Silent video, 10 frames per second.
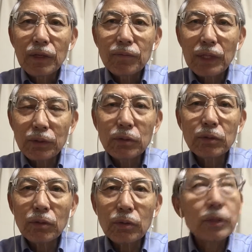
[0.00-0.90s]
まあそういう
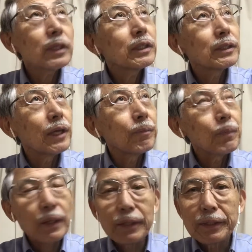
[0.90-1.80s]
ところでですね
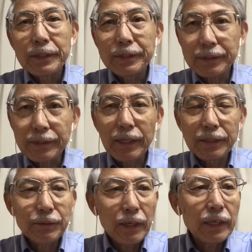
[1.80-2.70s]
日産
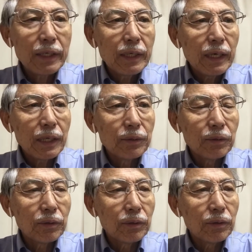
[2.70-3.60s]
にはあ
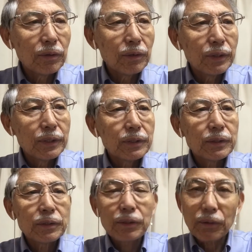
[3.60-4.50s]
の
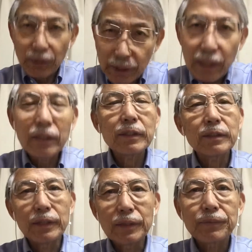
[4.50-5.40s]
これからです
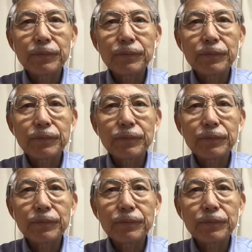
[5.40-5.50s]
ね